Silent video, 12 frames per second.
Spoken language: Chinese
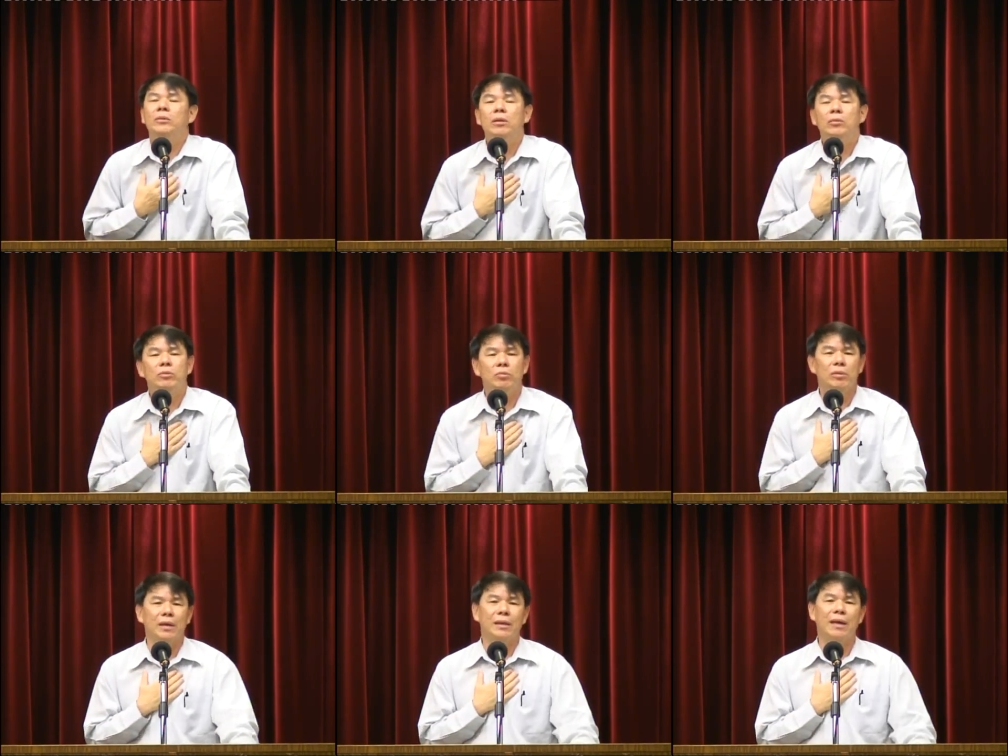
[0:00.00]
受
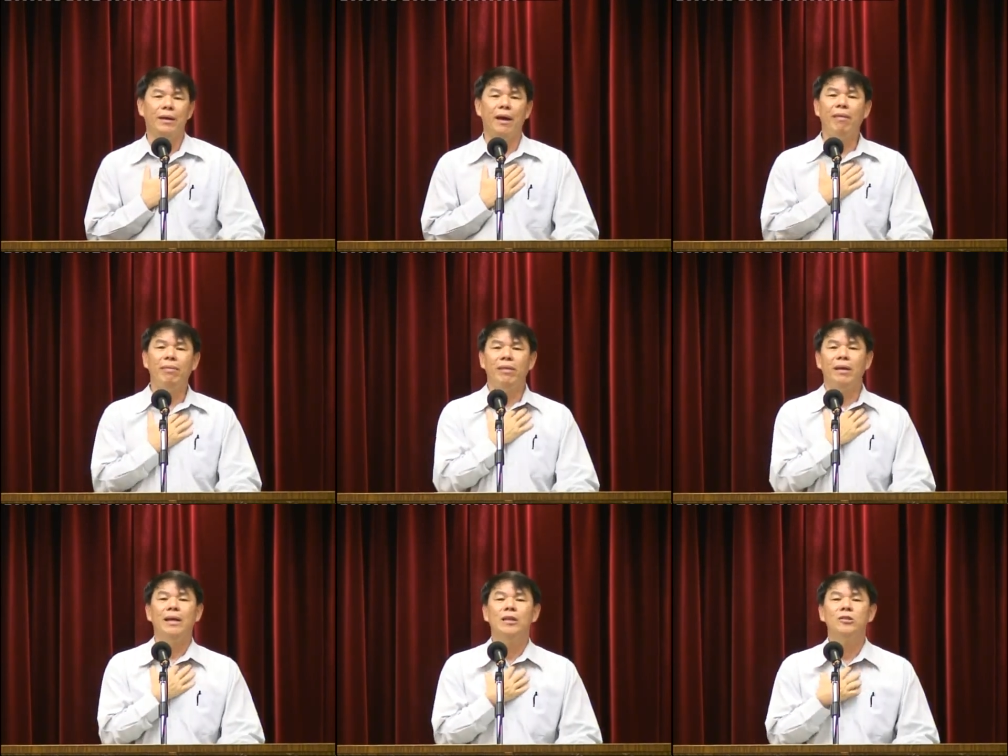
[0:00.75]
主给他的恩
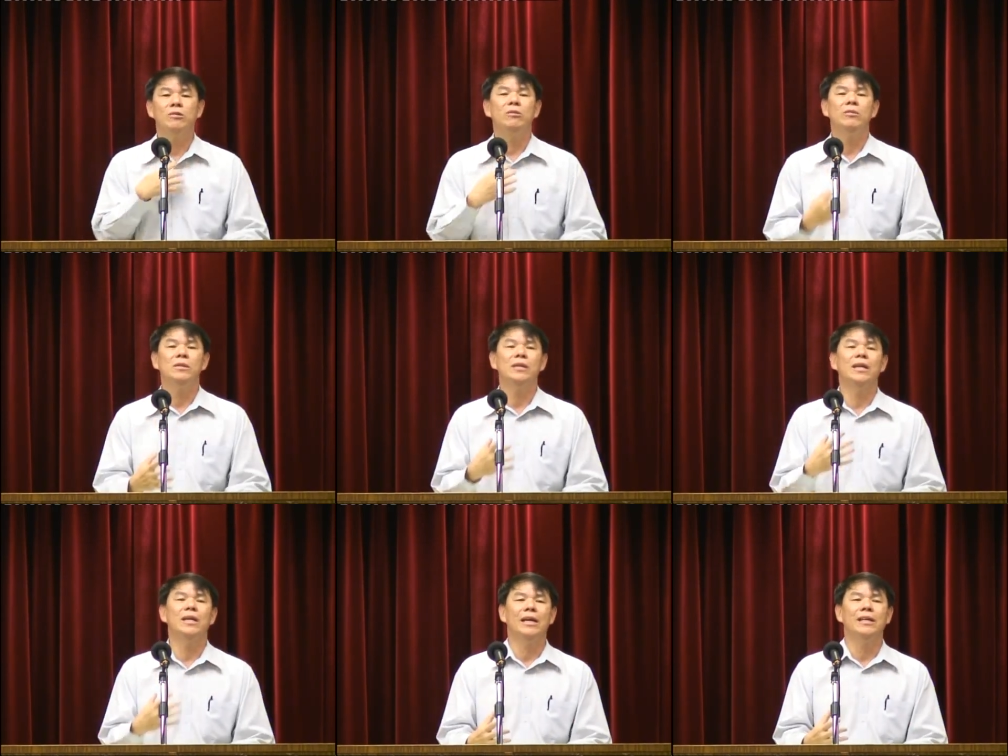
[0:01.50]
典，他忠
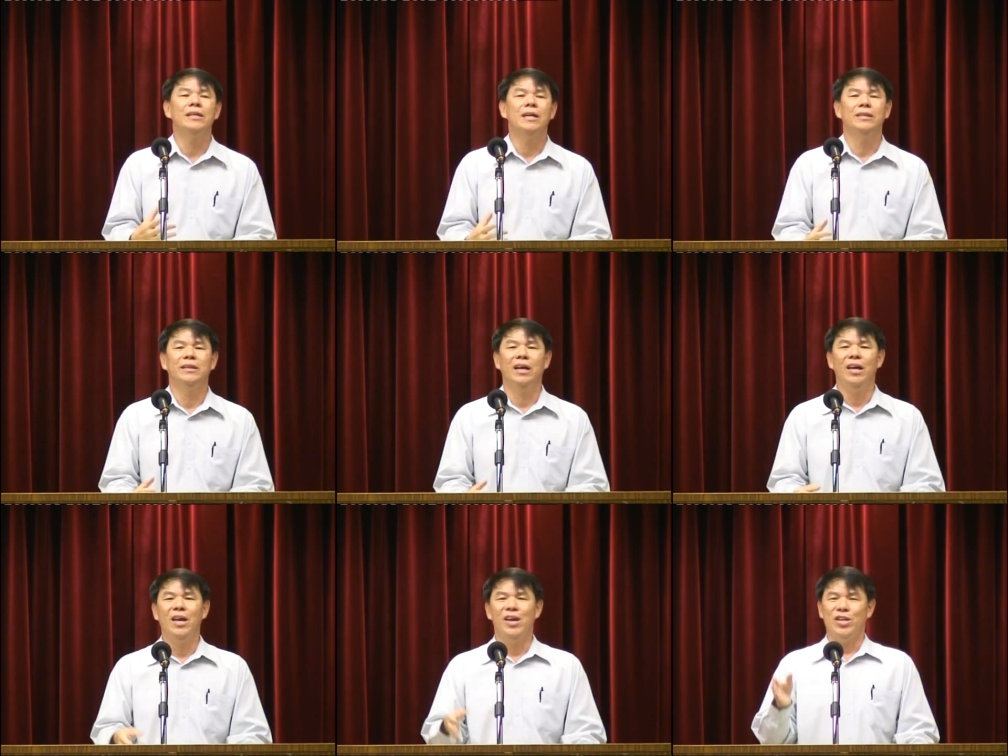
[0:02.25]
心耿耿
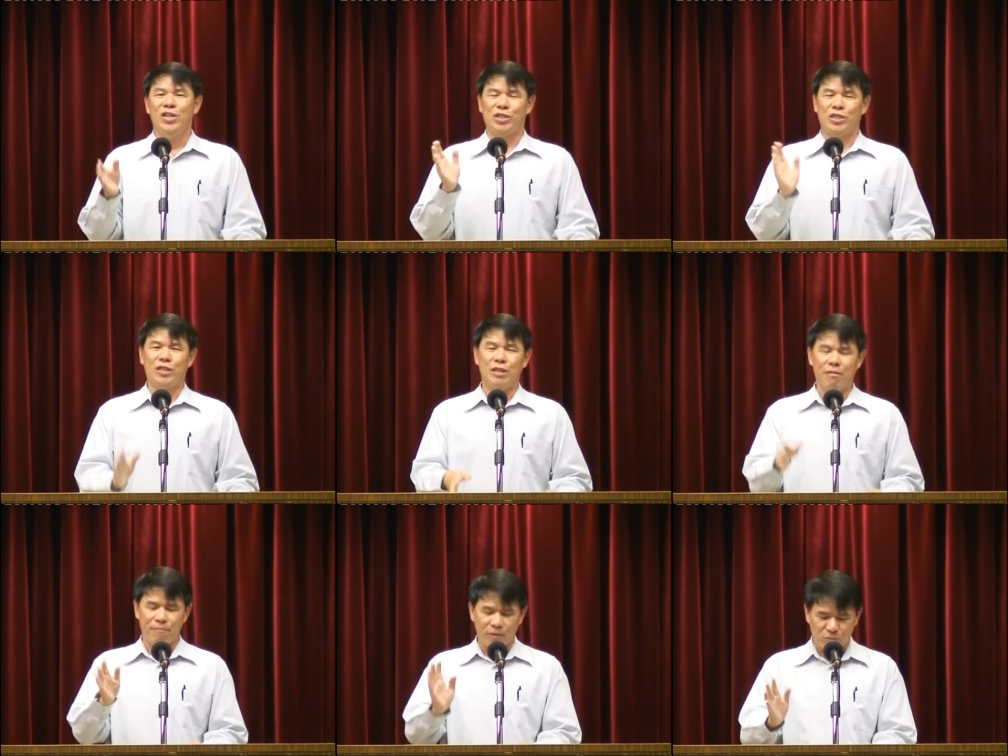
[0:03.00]
的
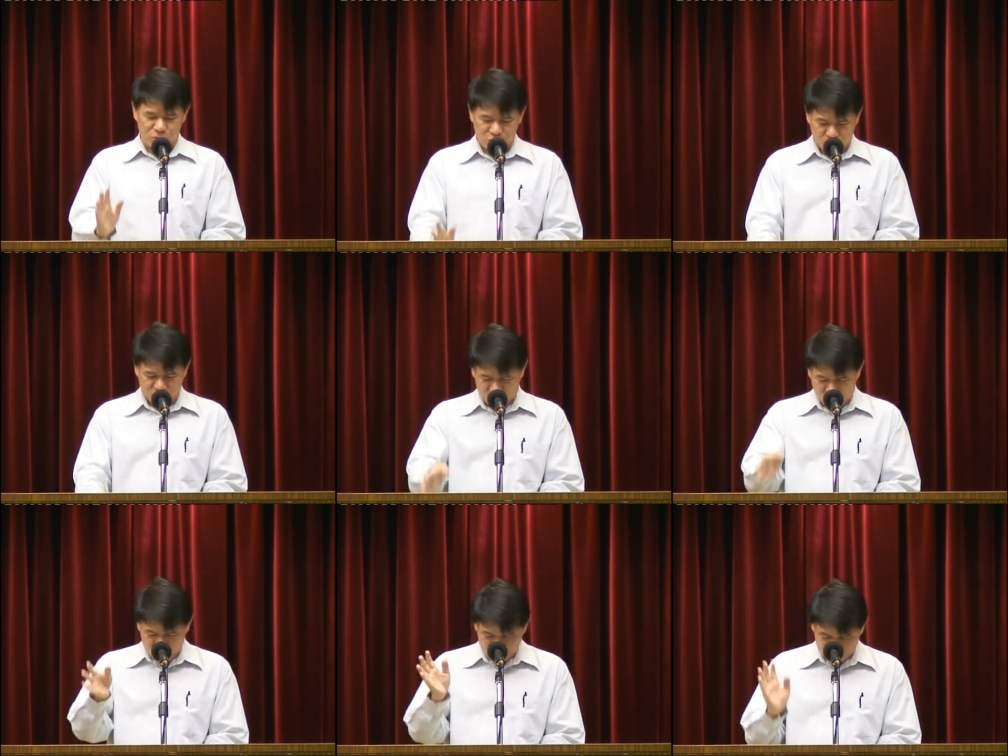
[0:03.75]
侍奉
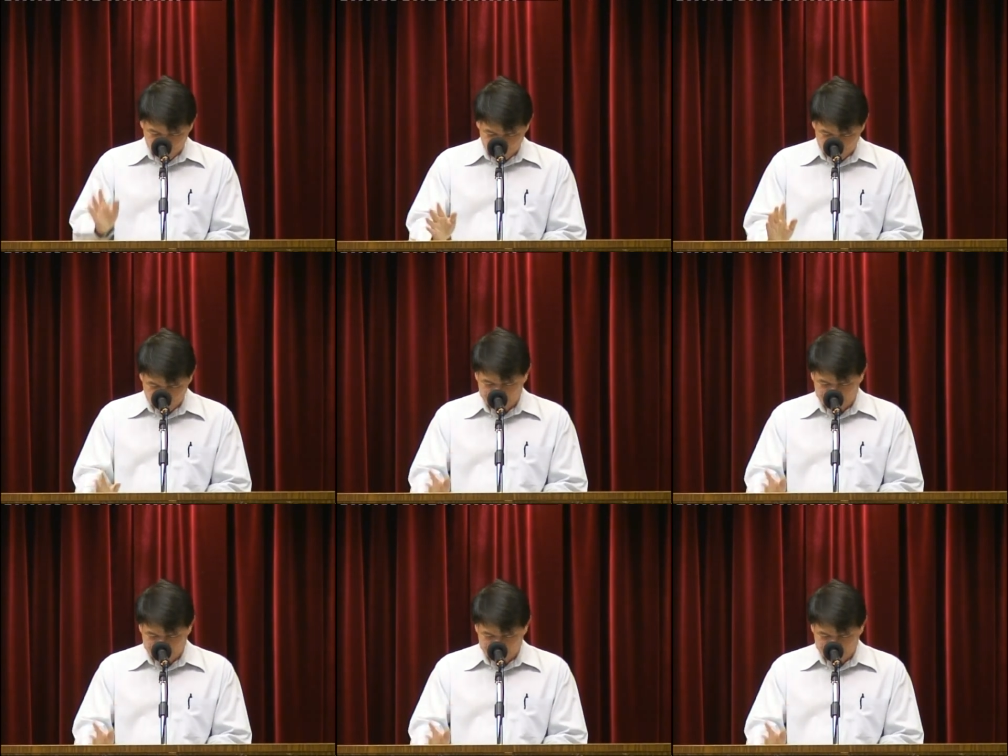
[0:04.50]
主五十